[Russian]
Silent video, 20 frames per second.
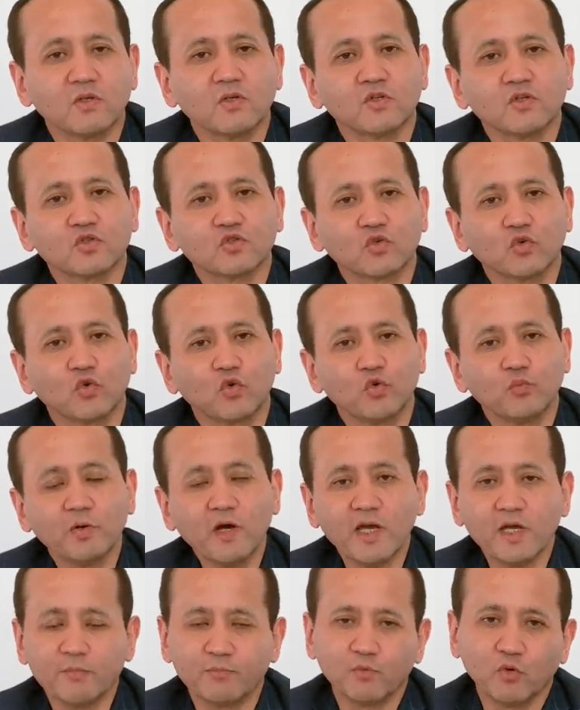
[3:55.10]
что
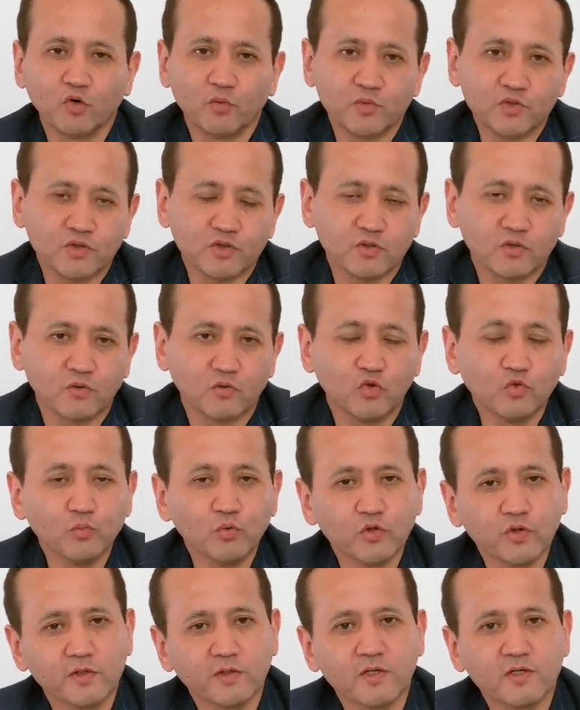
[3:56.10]
любая помощь,
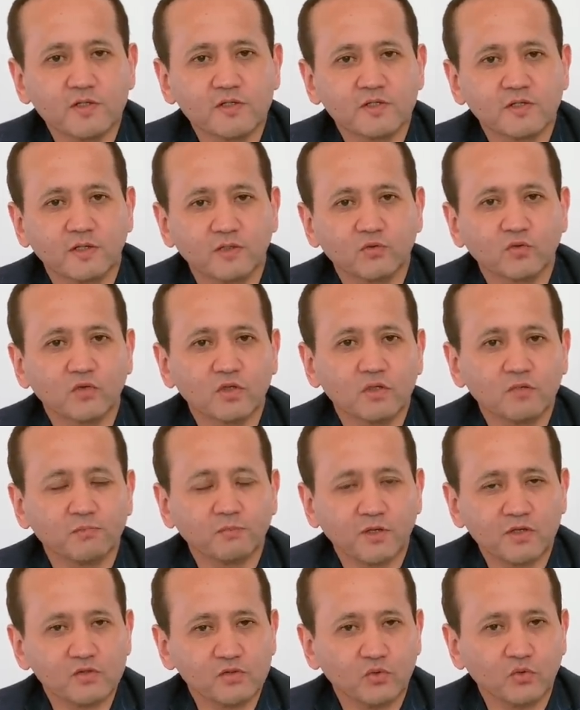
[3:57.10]
любой кризис, который
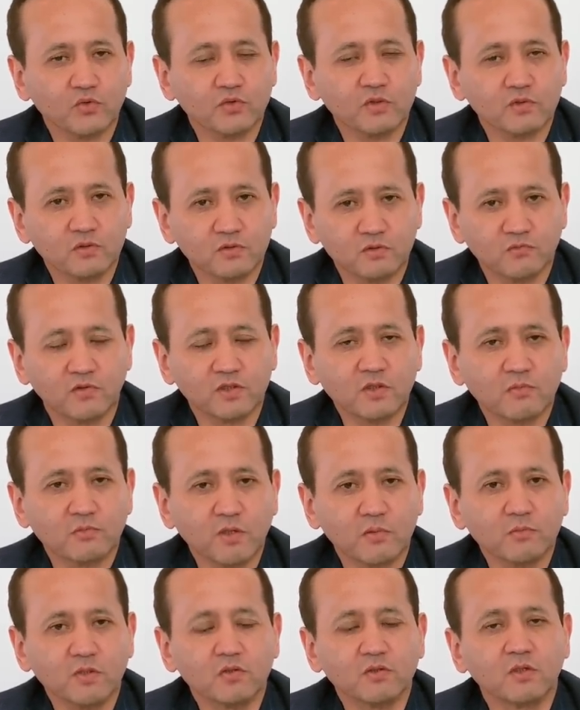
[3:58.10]
происходит в этот
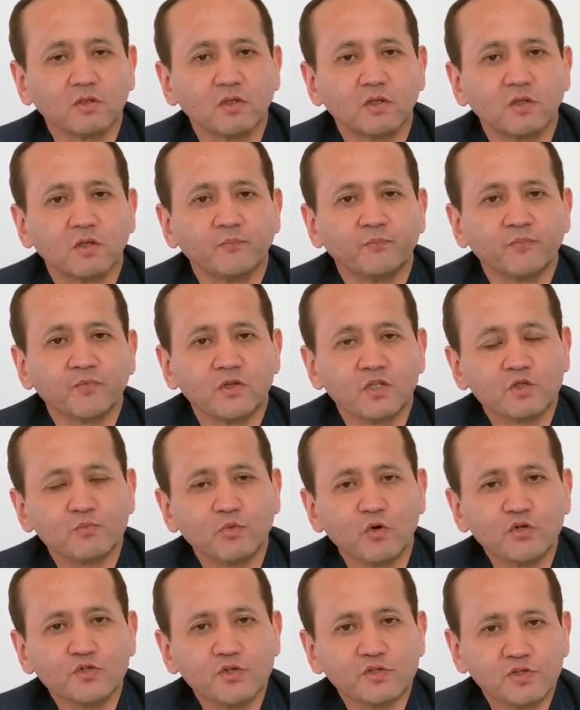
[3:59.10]
момент,
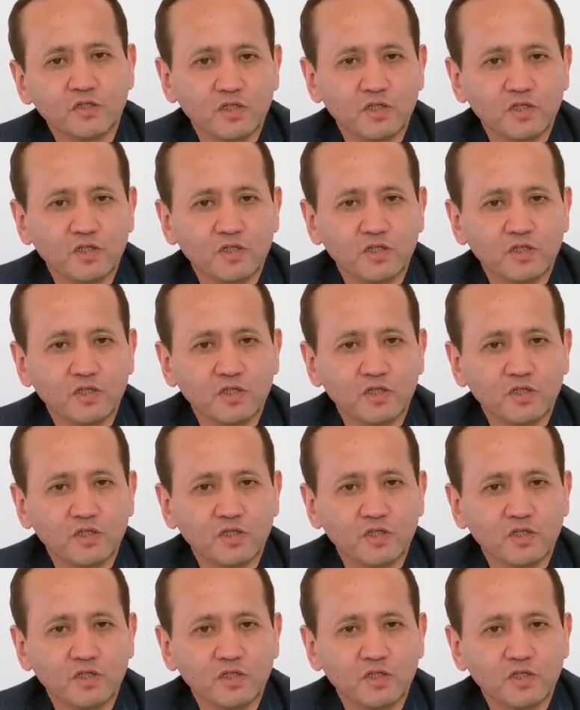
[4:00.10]
используется